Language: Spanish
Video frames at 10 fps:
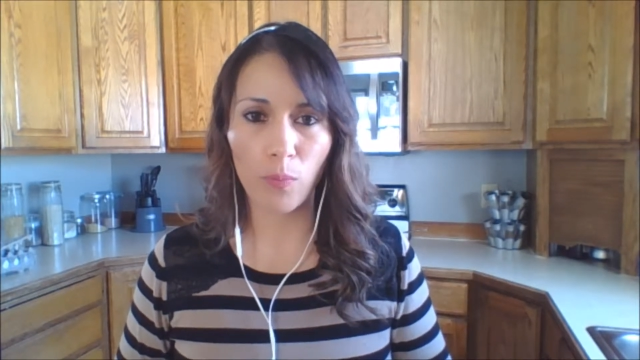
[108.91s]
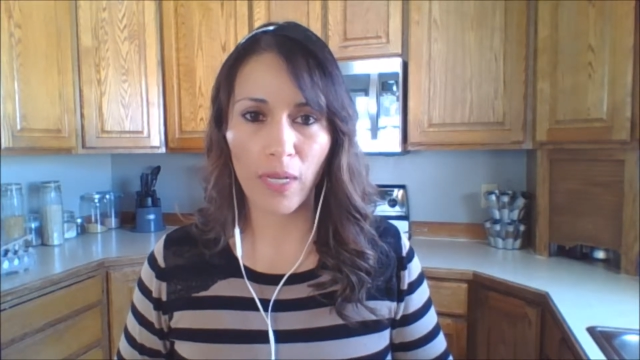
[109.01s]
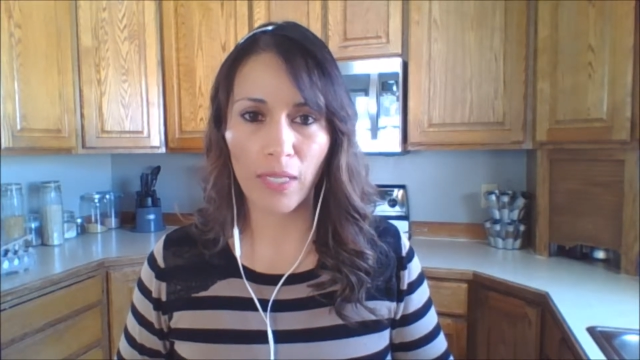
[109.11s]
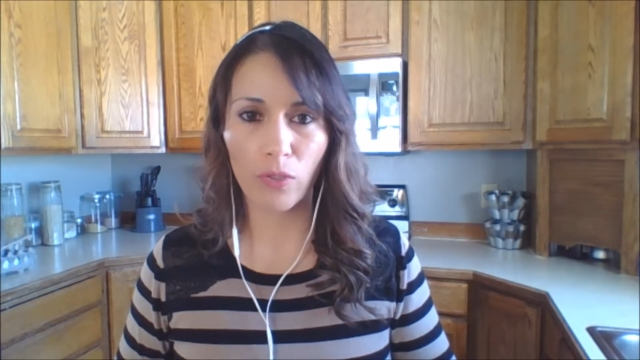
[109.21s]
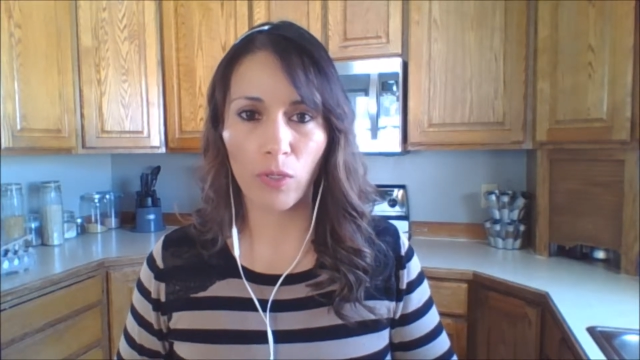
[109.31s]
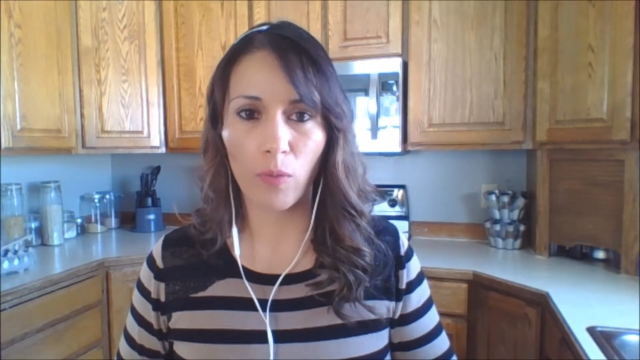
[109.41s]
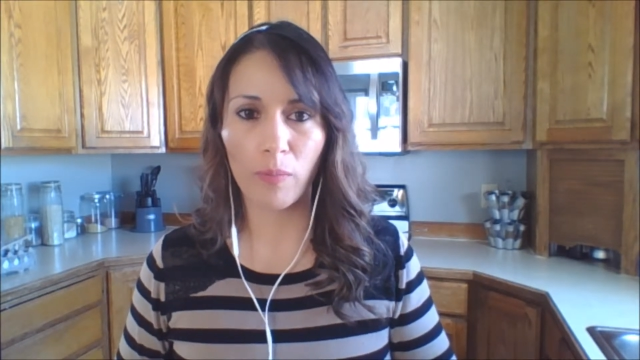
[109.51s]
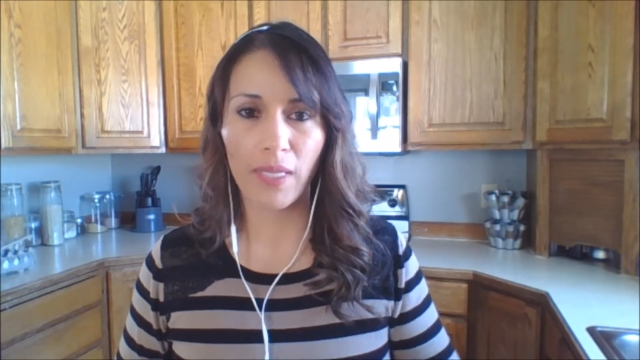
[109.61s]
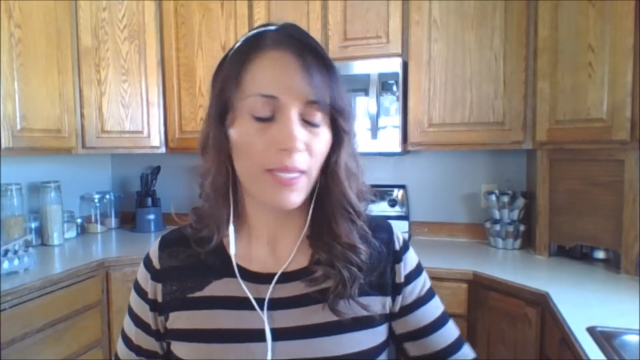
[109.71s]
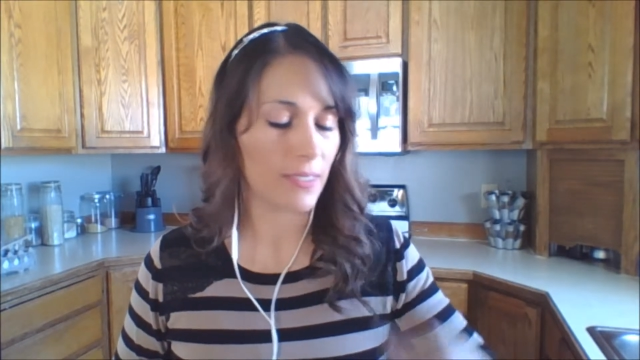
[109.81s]
plato de
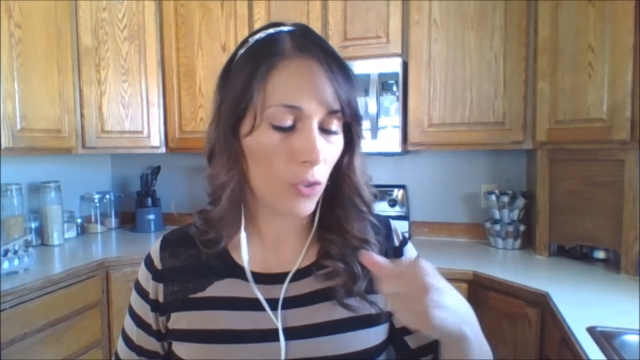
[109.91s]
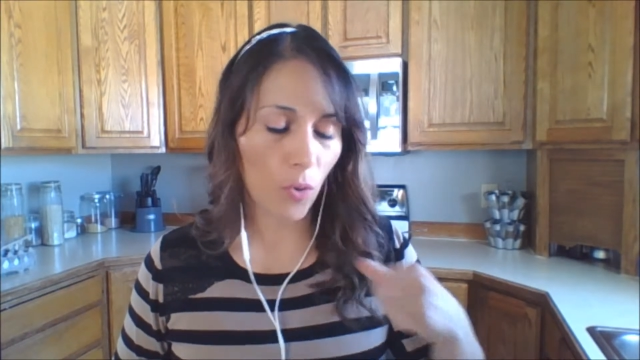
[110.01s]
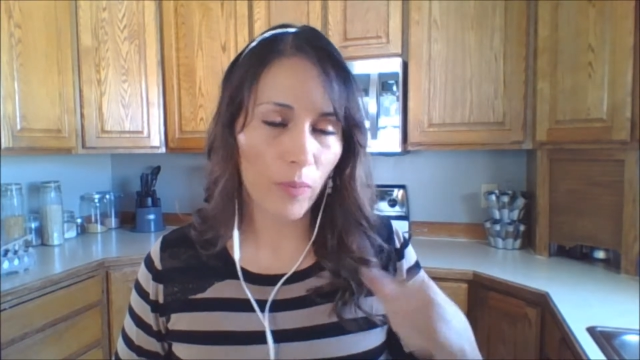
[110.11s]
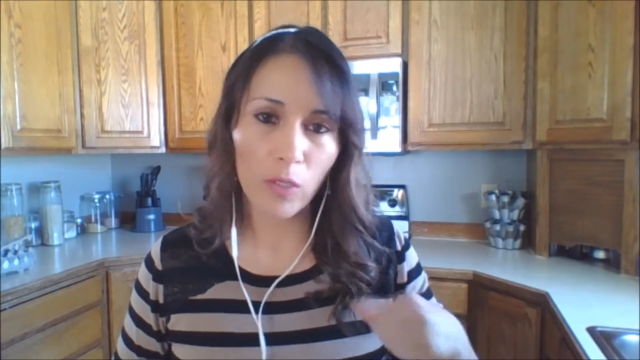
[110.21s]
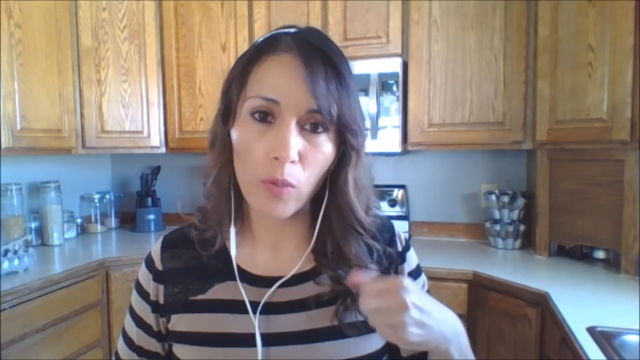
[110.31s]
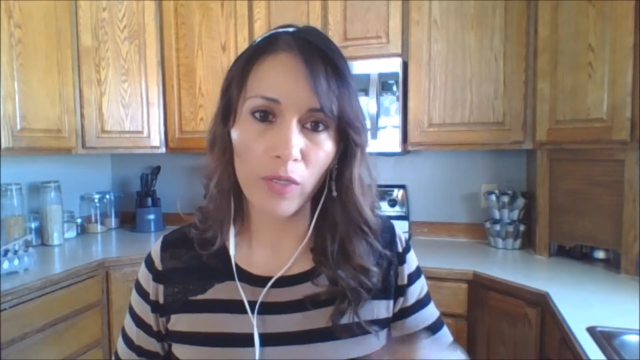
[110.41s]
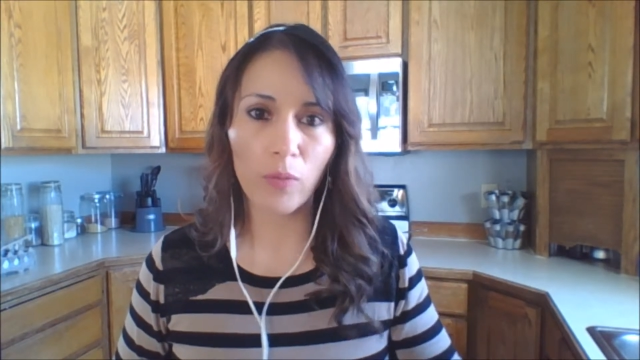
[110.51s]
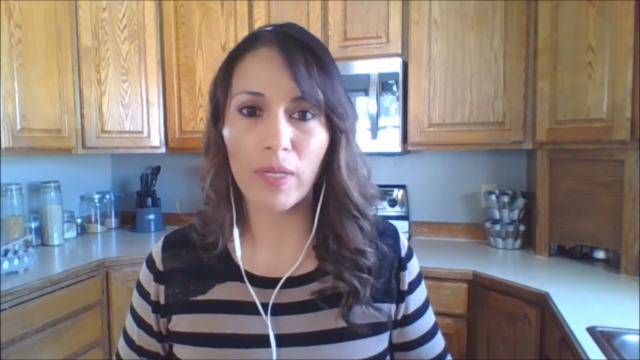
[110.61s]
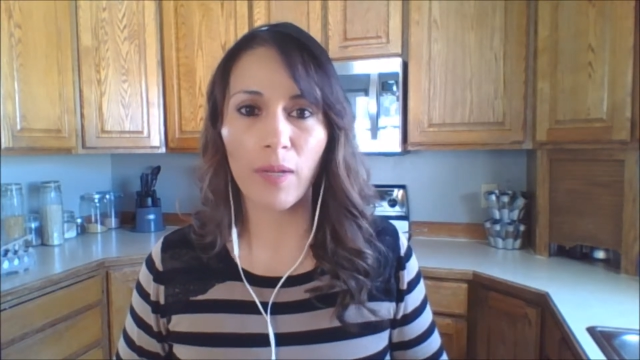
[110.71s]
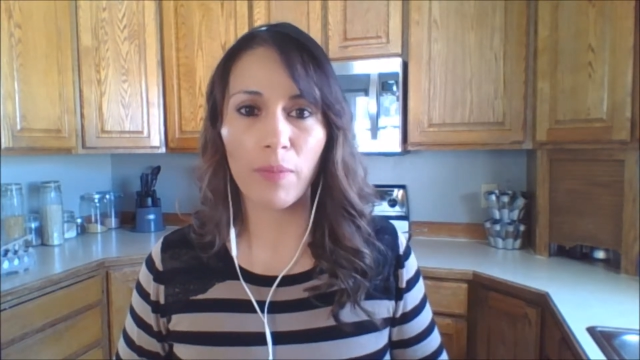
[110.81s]
comida. Están comiendo come,
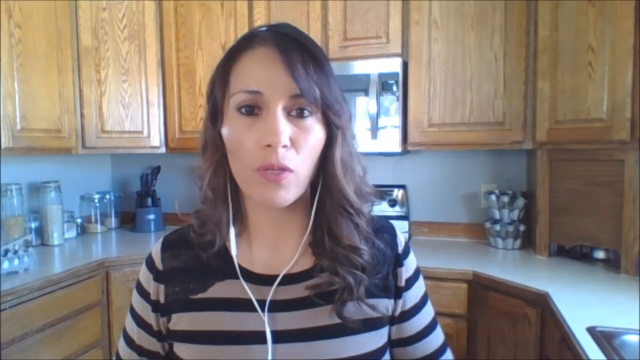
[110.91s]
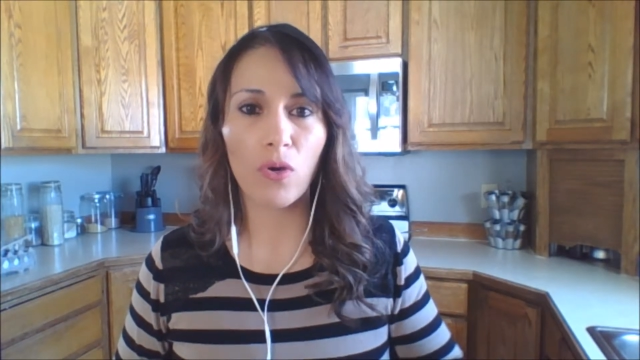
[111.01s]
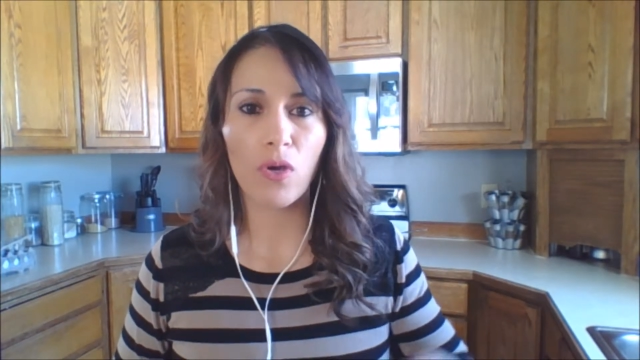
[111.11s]
come rápido